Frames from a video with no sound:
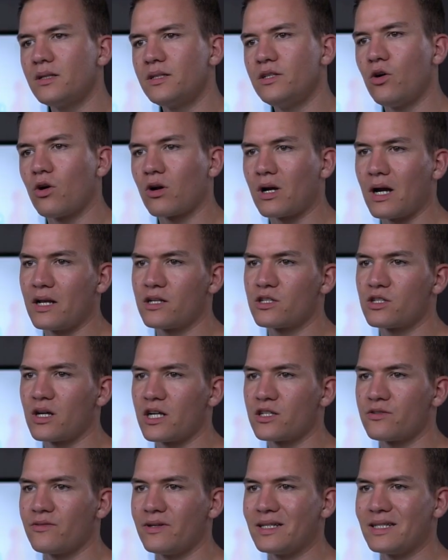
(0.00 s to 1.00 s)
Die organische
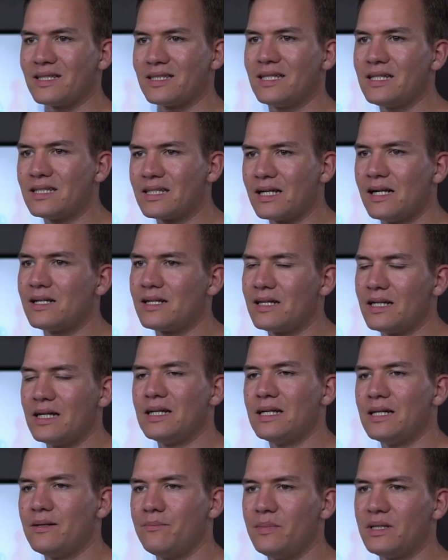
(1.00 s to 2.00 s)
Reichweite sinkt halt
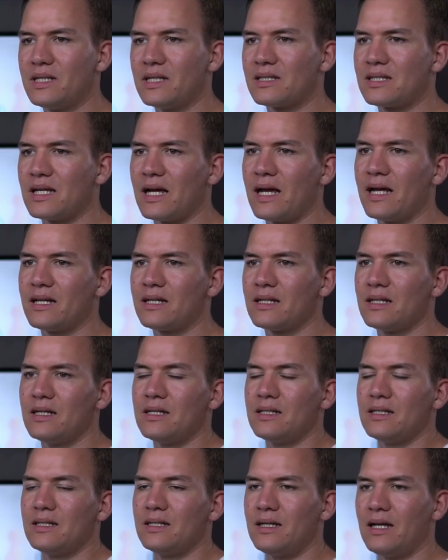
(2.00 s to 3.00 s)
mit der Zeit
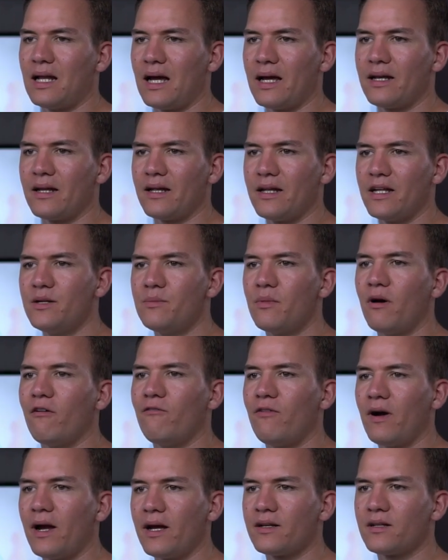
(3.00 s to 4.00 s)
leider
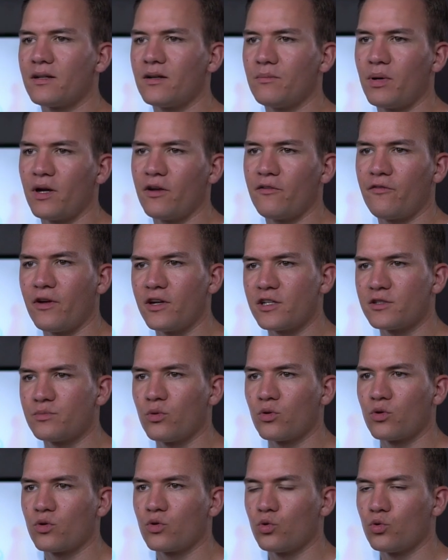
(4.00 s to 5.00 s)
immer weiter bei
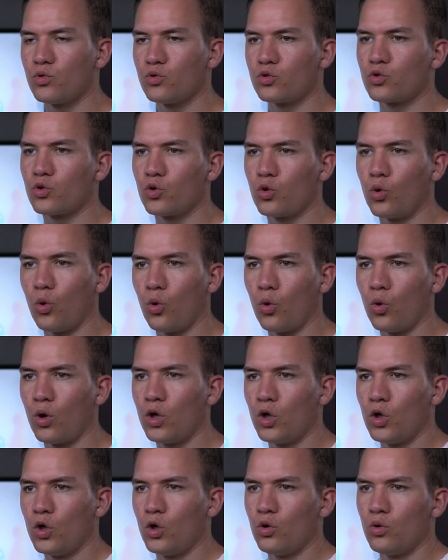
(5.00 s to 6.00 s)
Facebook und
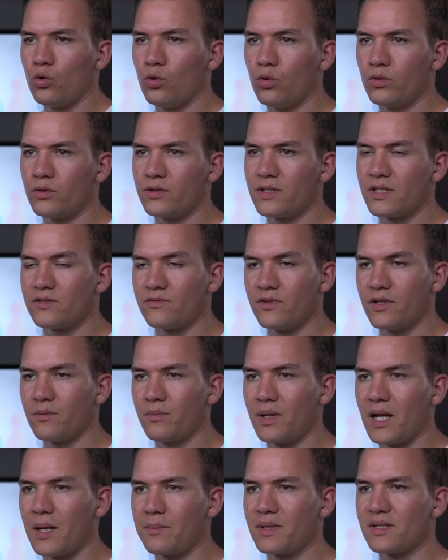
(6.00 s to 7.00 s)
Co. Und
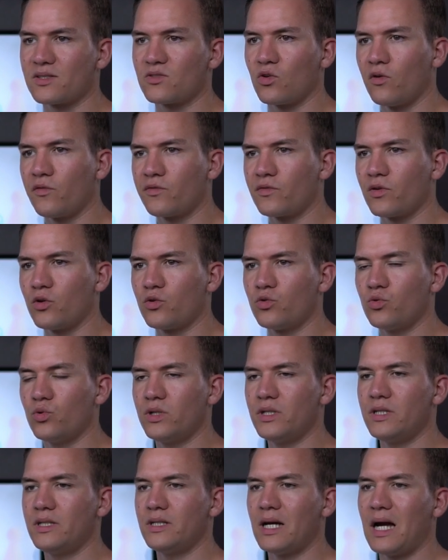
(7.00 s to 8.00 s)
deswegen bleibt das oft auch
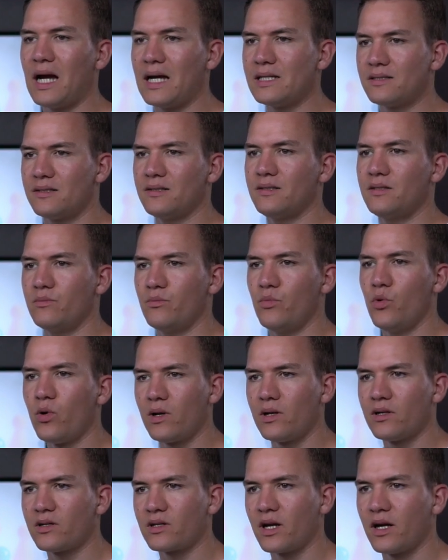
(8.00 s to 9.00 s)
nur die einzige
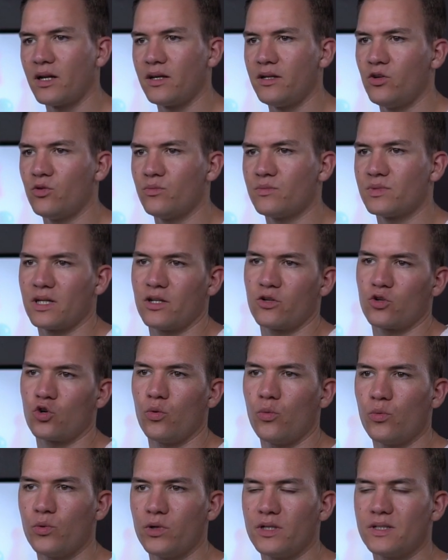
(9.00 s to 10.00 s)
Möglichkeit hier, um seine
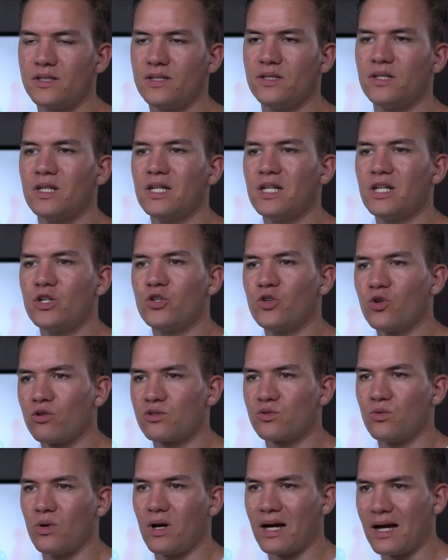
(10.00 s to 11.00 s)
Community
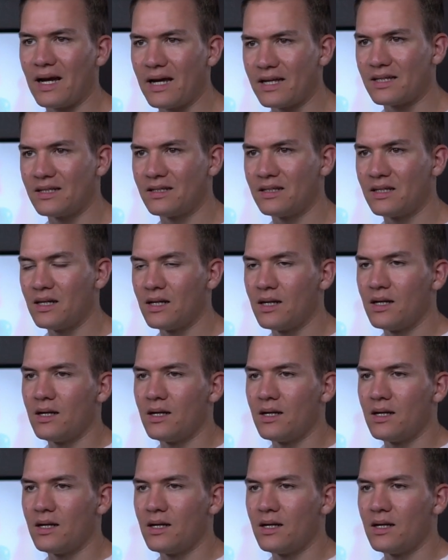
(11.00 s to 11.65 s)
noch zu erreichen.